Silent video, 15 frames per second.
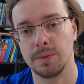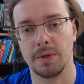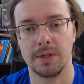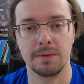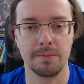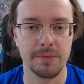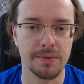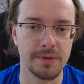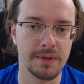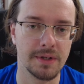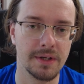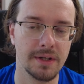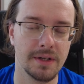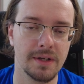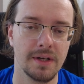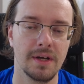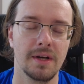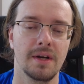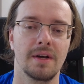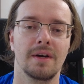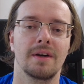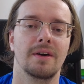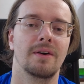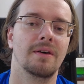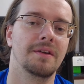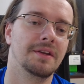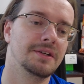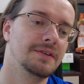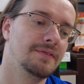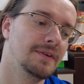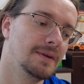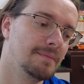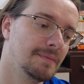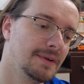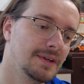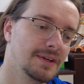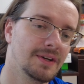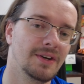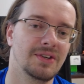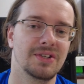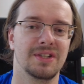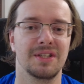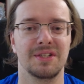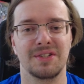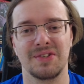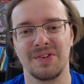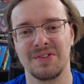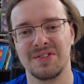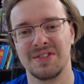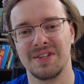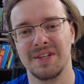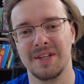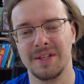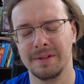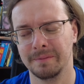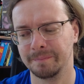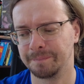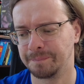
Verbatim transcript: słuchać muzyki, oglądać filmy, czytać książki,